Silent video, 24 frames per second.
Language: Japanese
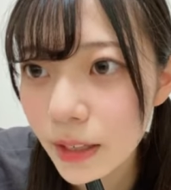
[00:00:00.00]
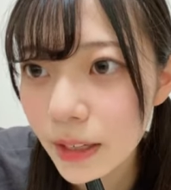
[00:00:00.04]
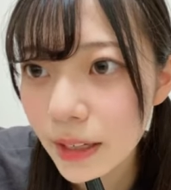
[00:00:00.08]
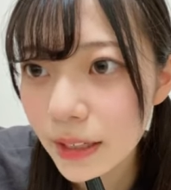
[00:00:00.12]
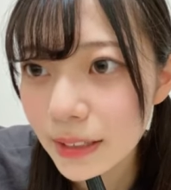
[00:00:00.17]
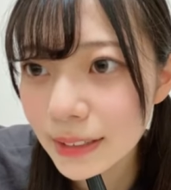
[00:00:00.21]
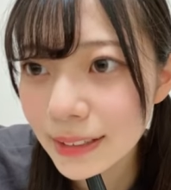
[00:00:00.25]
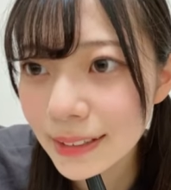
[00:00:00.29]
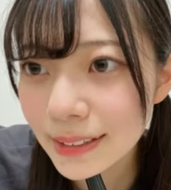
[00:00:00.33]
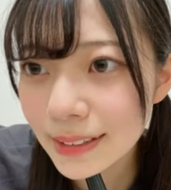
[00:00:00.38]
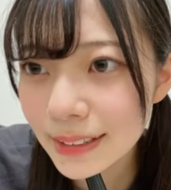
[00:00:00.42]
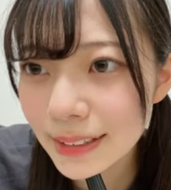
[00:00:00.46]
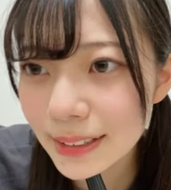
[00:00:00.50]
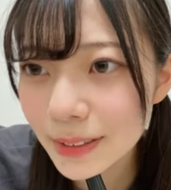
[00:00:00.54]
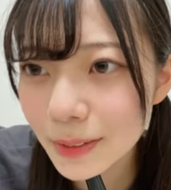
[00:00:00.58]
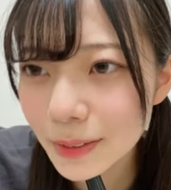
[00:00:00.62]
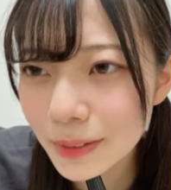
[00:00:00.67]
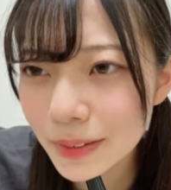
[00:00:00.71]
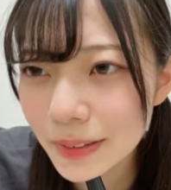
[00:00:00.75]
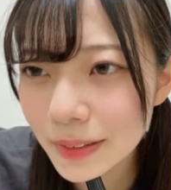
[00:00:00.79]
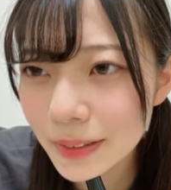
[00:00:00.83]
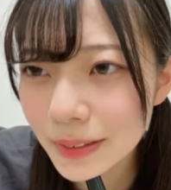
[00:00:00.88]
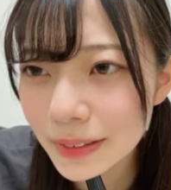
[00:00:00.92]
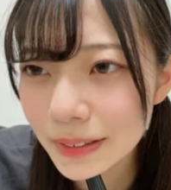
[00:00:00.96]
あさって仕
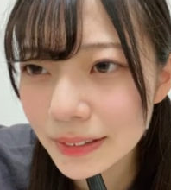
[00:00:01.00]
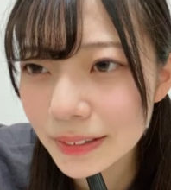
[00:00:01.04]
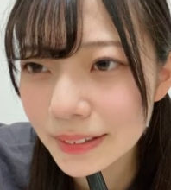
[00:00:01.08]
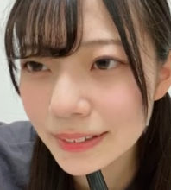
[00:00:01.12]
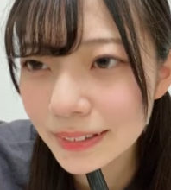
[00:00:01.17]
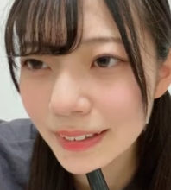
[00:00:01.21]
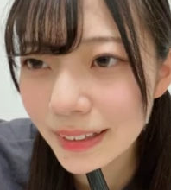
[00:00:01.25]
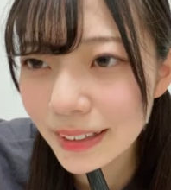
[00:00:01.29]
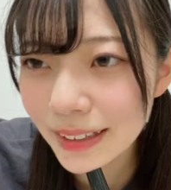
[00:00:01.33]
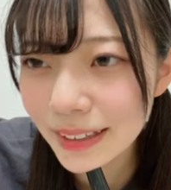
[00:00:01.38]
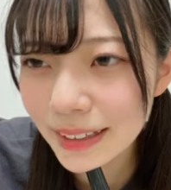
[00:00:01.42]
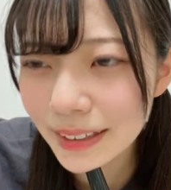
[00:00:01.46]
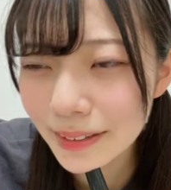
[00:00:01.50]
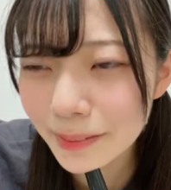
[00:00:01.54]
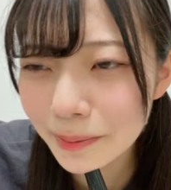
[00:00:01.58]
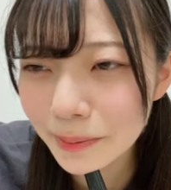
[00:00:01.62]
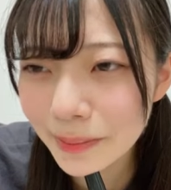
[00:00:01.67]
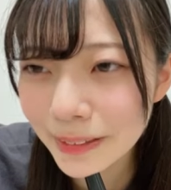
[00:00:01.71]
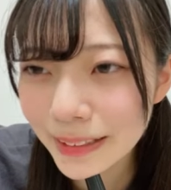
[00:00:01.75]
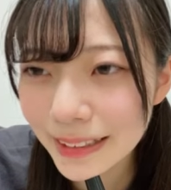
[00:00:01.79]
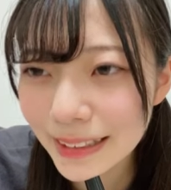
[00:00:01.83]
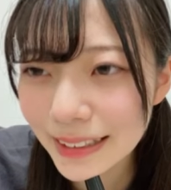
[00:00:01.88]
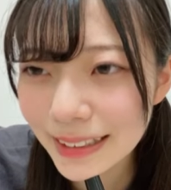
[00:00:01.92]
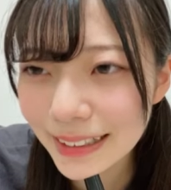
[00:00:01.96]
事うわ頑
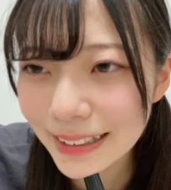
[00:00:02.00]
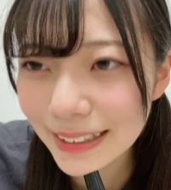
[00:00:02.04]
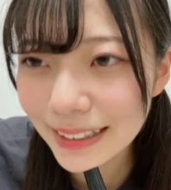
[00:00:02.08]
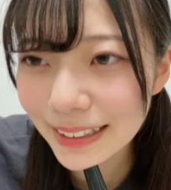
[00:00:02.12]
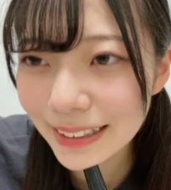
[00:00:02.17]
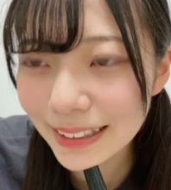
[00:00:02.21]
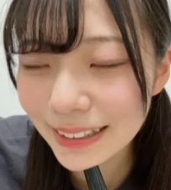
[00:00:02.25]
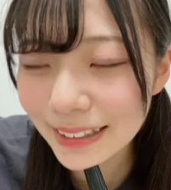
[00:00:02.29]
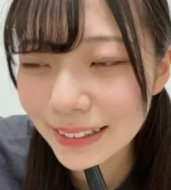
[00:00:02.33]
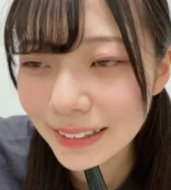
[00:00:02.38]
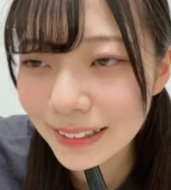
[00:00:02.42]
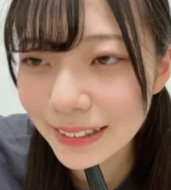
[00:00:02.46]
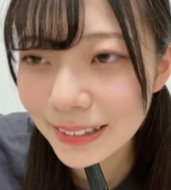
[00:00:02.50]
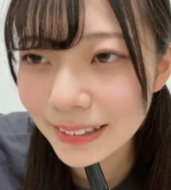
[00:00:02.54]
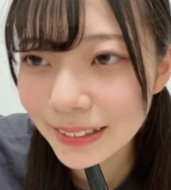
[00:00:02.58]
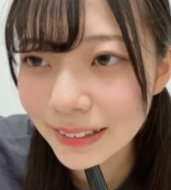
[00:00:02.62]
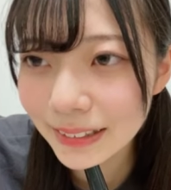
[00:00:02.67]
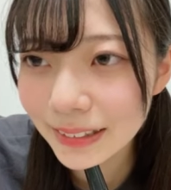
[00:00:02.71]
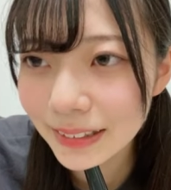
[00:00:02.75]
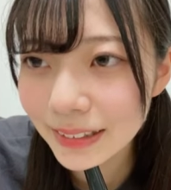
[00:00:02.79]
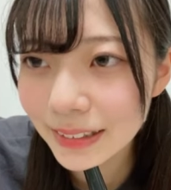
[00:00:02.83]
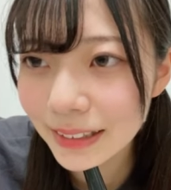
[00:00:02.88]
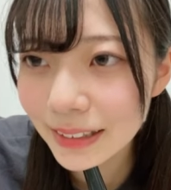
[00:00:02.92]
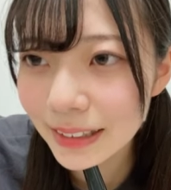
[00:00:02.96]
張れ
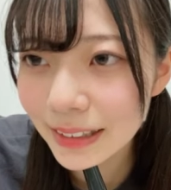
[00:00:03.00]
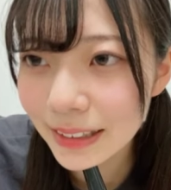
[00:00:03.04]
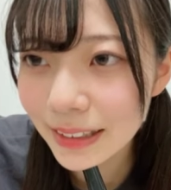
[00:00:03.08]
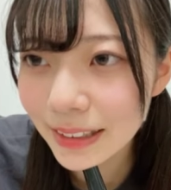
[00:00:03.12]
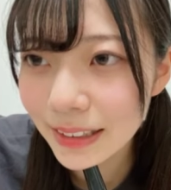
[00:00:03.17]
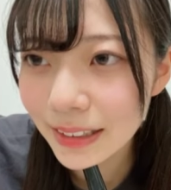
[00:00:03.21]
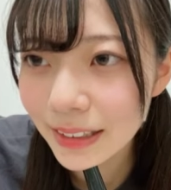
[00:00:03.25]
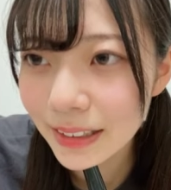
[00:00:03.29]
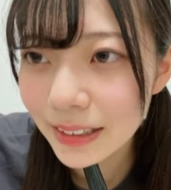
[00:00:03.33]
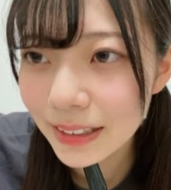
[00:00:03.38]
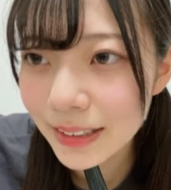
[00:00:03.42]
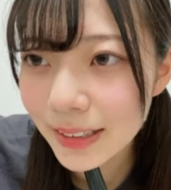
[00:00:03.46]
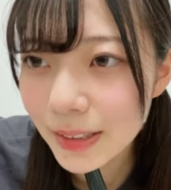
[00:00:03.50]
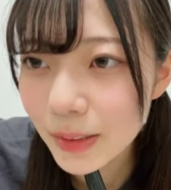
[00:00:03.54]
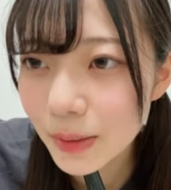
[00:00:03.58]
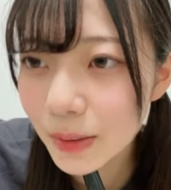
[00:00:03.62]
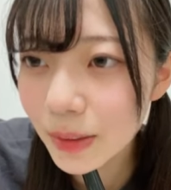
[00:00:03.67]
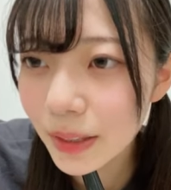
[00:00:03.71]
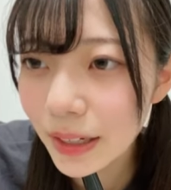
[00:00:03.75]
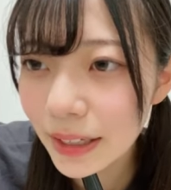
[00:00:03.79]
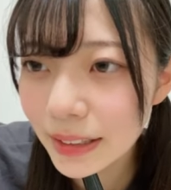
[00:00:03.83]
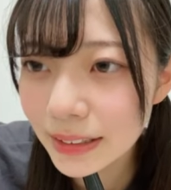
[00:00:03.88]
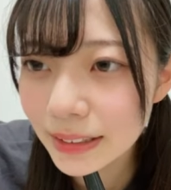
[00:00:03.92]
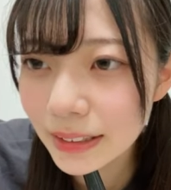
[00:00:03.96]
そう
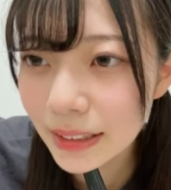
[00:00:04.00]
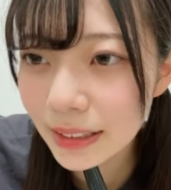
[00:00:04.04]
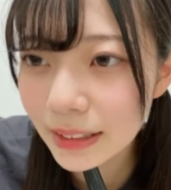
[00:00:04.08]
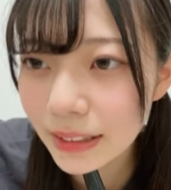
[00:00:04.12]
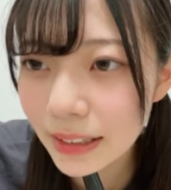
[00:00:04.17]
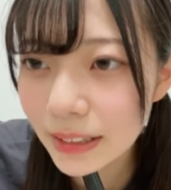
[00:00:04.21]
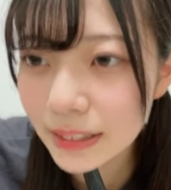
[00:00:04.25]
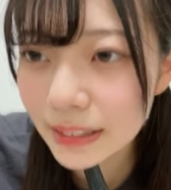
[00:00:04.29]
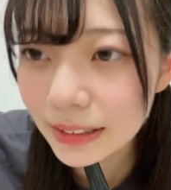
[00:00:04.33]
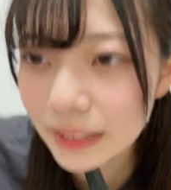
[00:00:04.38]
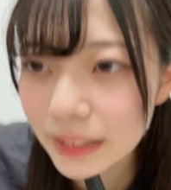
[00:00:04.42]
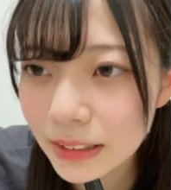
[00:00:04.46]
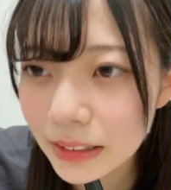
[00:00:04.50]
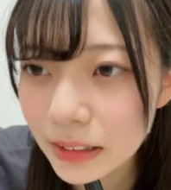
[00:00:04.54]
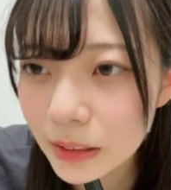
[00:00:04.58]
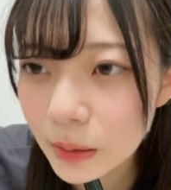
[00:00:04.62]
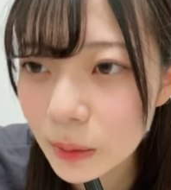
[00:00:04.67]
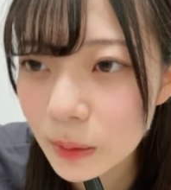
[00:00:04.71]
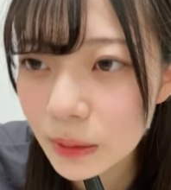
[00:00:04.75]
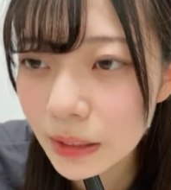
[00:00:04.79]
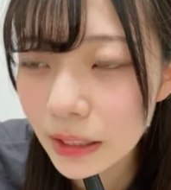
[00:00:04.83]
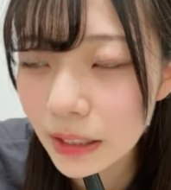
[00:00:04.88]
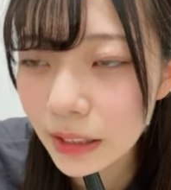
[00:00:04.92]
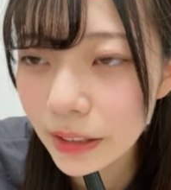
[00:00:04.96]
空いた8月
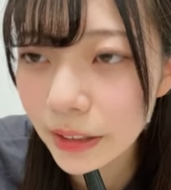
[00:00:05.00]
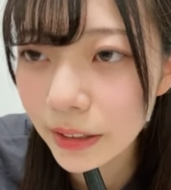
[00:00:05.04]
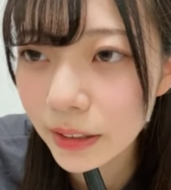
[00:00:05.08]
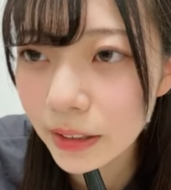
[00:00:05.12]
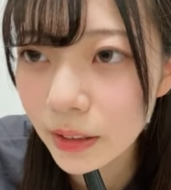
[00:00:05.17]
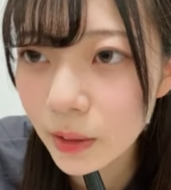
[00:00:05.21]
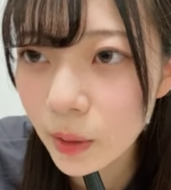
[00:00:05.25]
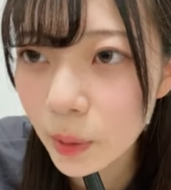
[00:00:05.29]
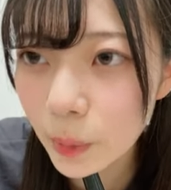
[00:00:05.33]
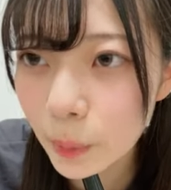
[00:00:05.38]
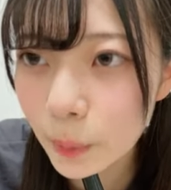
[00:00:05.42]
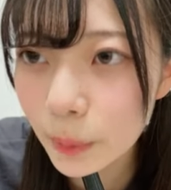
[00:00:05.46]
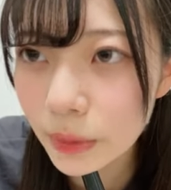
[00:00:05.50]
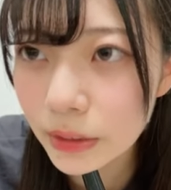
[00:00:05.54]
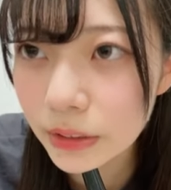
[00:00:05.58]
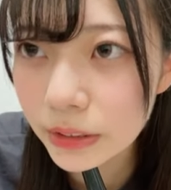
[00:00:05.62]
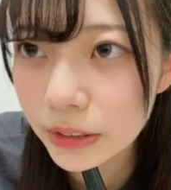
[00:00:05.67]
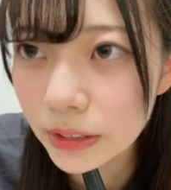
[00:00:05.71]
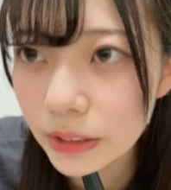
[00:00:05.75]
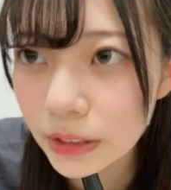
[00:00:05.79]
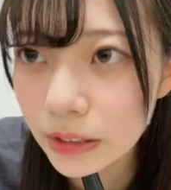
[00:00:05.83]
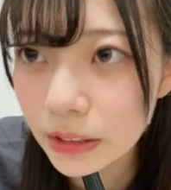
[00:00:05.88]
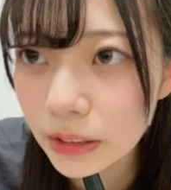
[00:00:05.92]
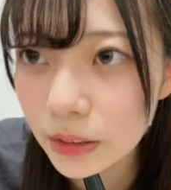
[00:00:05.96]
10日以来だからめっ
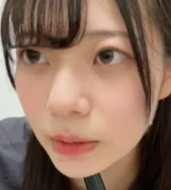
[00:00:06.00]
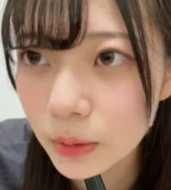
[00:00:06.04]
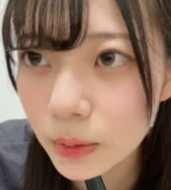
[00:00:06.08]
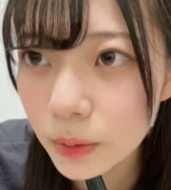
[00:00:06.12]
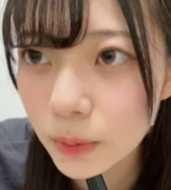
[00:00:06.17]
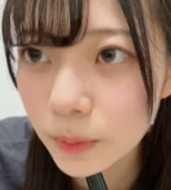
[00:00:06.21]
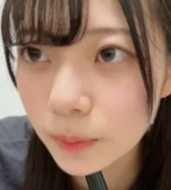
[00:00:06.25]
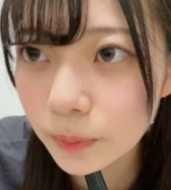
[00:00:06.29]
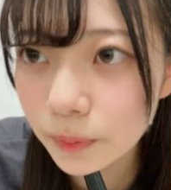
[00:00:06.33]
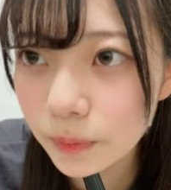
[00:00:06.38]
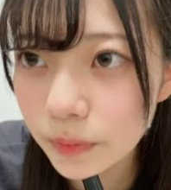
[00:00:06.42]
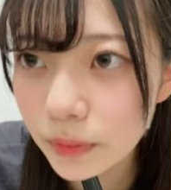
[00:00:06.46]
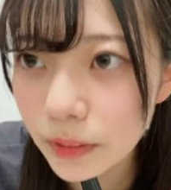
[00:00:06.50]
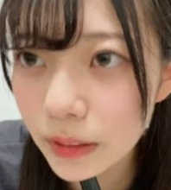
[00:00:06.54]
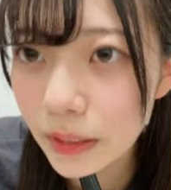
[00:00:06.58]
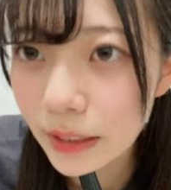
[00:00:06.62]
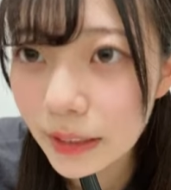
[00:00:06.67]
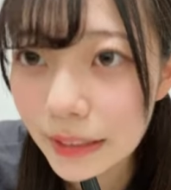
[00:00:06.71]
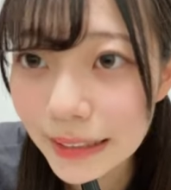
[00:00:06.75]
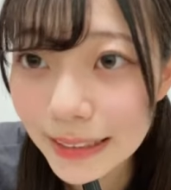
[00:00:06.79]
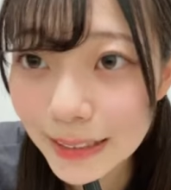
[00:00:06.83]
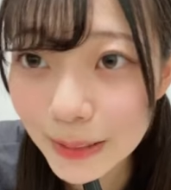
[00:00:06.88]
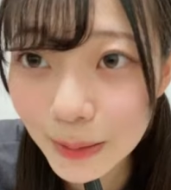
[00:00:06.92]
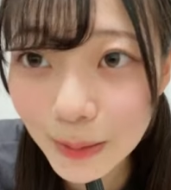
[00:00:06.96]
ちゃ空いてる
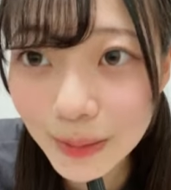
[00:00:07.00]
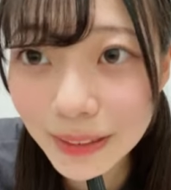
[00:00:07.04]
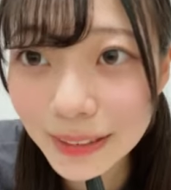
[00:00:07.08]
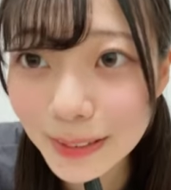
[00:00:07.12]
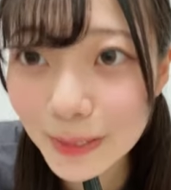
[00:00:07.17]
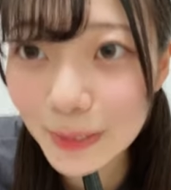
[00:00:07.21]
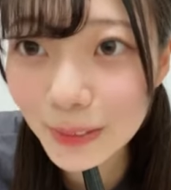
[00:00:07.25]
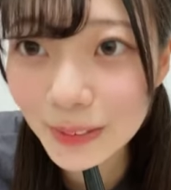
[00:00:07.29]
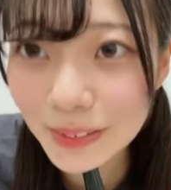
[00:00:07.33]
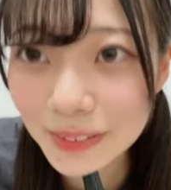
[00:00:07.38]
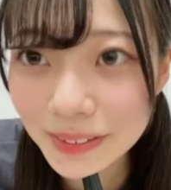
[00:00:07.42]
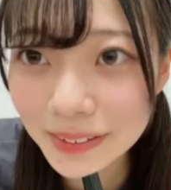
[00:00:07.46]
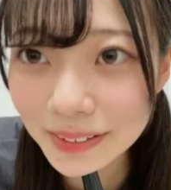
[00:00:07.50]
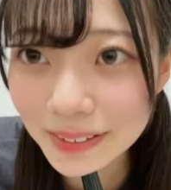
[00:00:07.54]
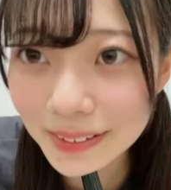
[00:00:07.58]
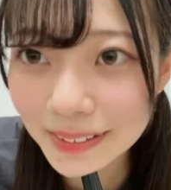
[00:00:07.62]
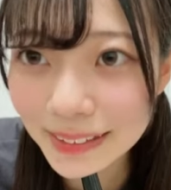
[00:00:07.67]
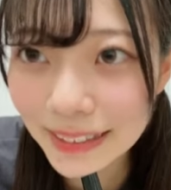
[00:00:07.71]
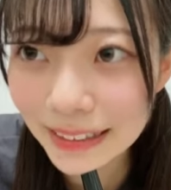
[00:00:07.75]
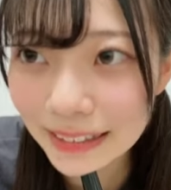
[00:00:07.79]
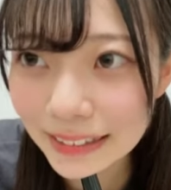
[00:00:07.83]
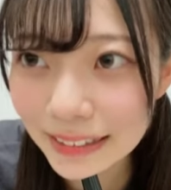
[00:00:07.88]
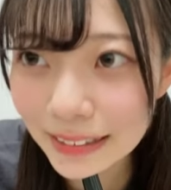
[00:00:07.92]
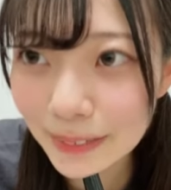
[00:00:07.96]
そう昼夜公
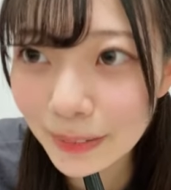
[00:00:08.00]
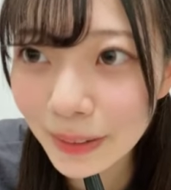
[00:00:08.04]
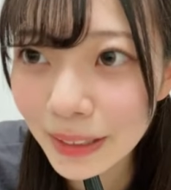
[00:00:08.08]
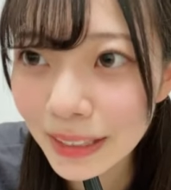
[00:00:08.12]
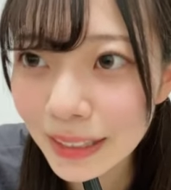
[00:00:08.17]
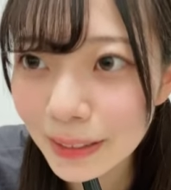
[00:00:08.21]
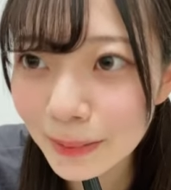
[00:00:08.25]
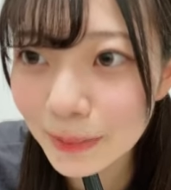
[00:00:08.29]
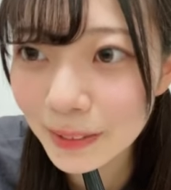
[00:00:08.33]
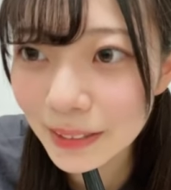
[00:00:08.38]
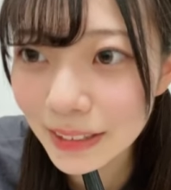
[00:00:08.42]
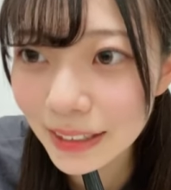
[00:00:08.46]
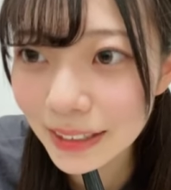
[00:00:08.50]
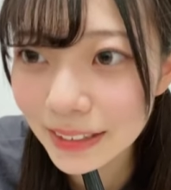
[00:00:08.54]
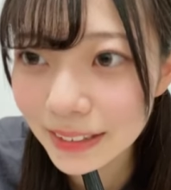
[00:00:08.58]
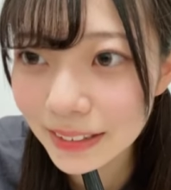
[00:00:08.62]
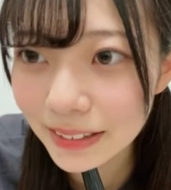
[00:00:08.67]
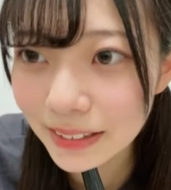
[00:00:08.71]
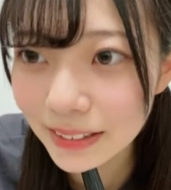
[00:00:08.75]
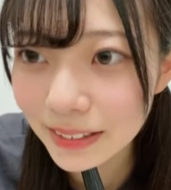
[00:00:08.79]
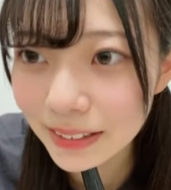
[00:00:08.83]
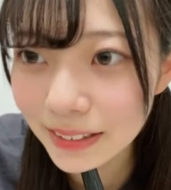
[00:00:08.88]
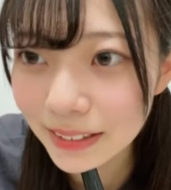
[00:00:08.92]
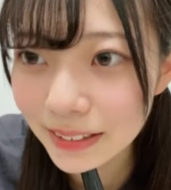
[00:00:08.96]
演やばいかも体
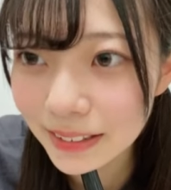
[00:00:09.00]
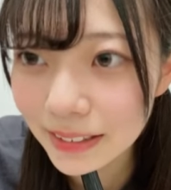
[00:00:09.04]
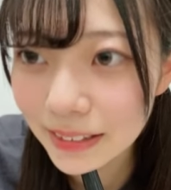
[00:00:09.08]
力